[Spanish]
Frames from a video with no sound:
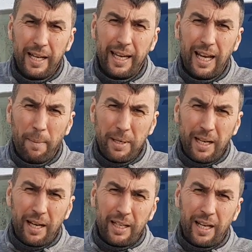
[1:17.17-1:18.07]
que la
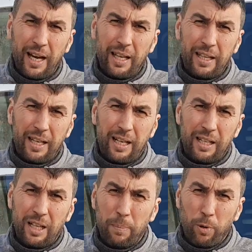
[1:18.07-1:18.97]
minería
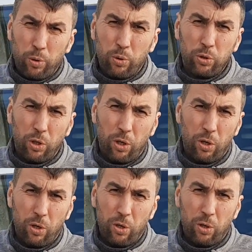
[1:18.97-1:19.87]
del
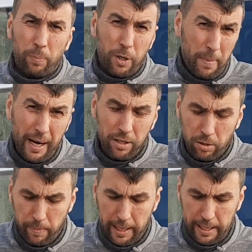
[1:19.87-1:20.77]
producto
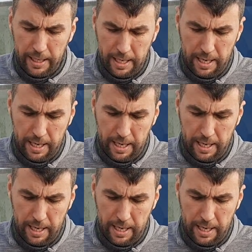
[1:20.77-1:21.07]
primario, ¿vale?